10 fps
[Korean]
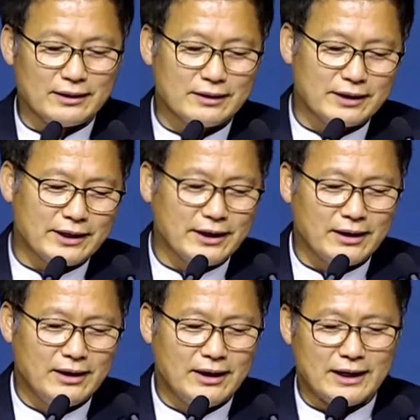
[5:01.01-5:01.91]
그렇게
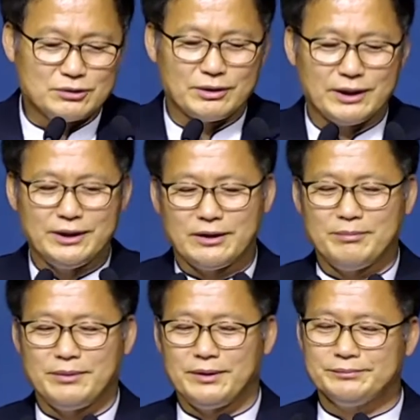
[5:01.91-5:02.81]
할 수가 있는
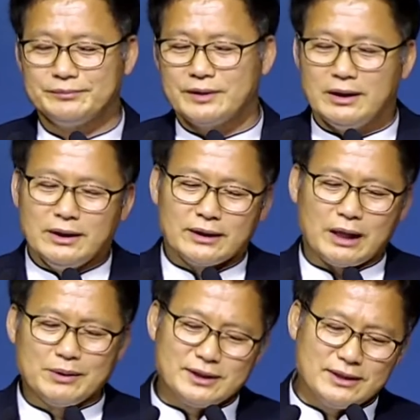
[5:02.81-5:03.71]
겁니다.
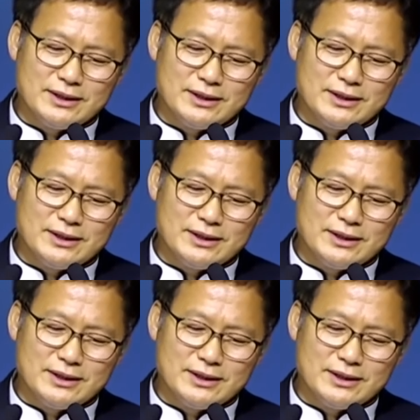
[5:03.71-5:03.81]
다윗은 이